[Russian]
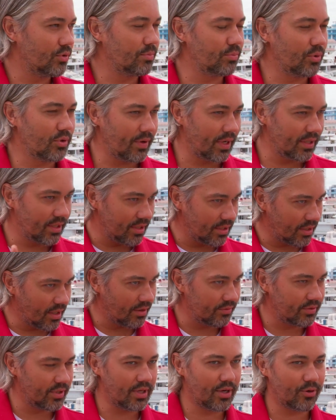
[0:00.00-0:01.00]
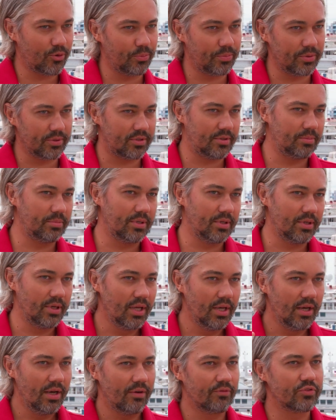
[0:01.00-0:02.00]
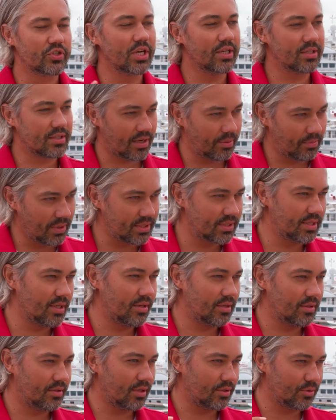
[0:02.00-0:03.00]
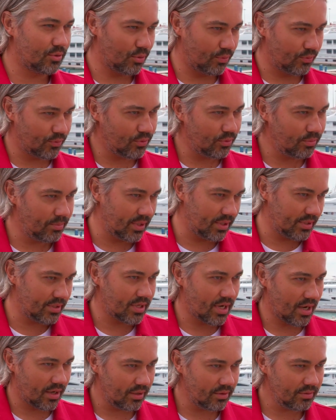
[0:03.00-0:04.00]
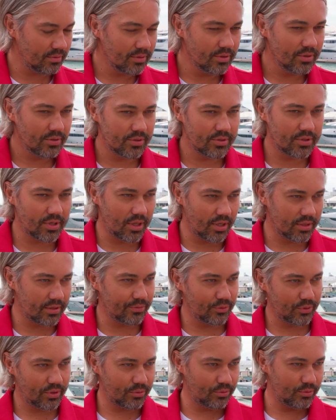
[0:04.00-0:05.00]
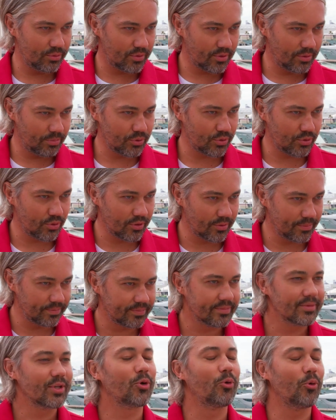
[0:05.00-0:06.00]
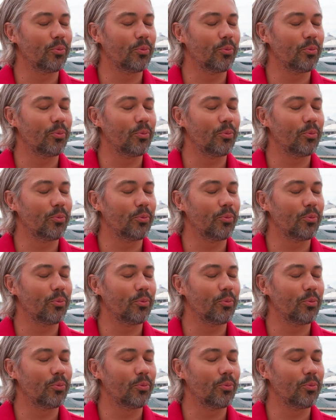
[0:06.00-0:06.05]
Вот буквально недавно я купил себе в женском отделе толстовку Баленсиага, салатовую такую с капюшоном. купил?